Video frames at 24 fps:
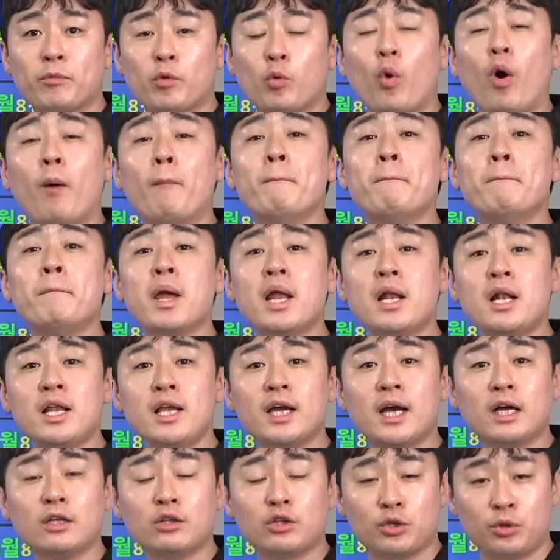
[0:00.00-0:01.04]

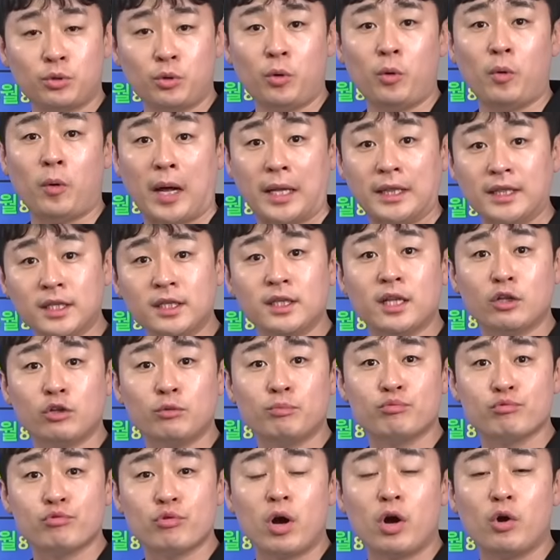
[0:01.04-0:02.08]
원밸리가 들어왔는데도
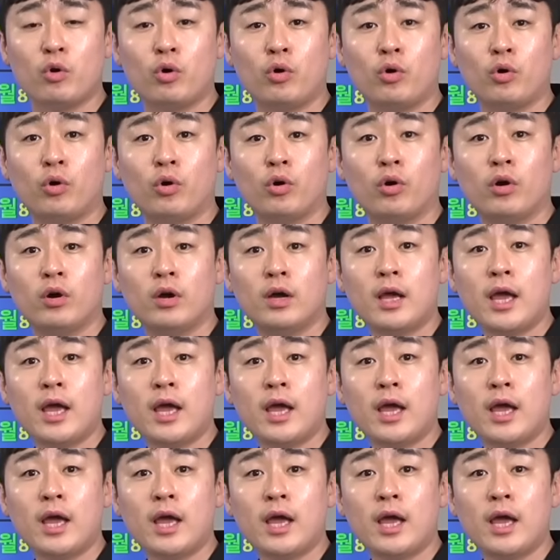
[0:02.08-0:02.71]
불구하고